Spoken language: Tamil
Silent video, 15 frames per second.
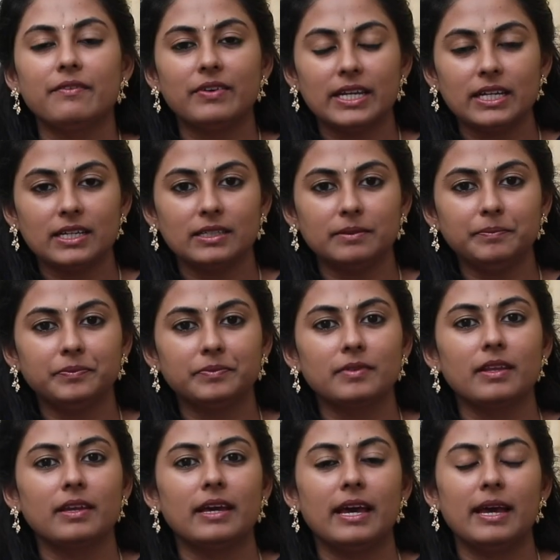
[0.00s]
வணக்கம்
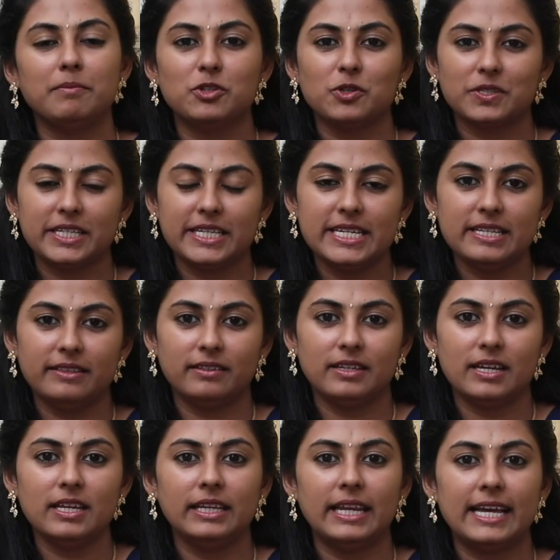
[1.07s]
ஐம் டாக்டர் கீர்த்தனா